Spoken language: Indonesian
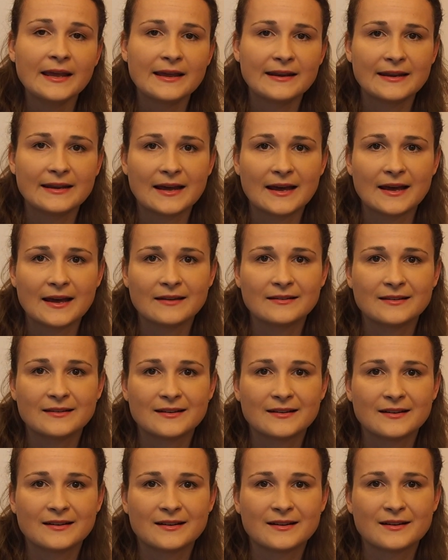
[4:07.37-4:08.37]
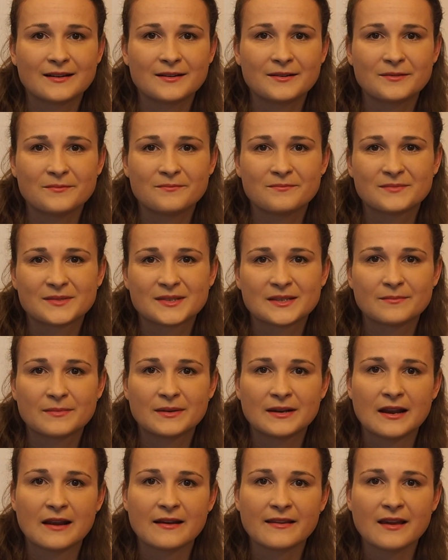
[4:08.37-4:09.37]
dan eh,
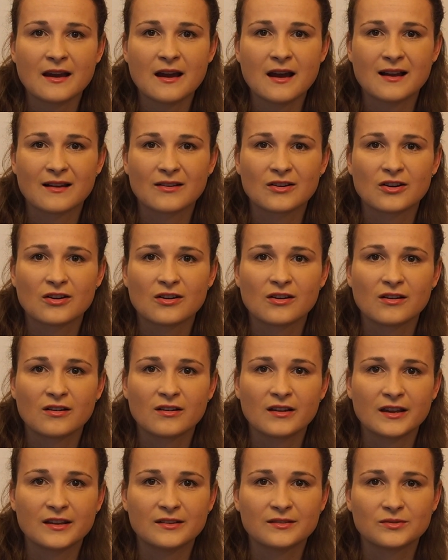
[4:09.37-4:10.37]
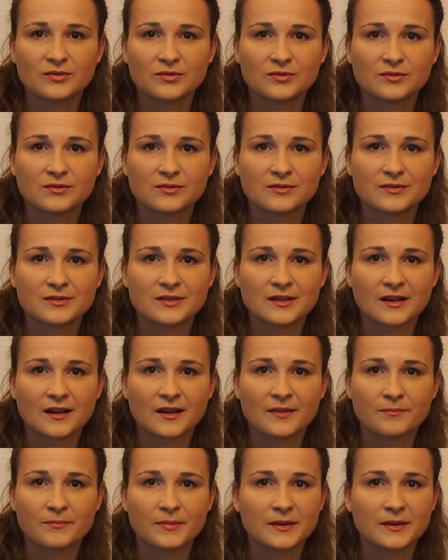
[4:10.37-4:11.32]
sebenarnya alkohol itu sangat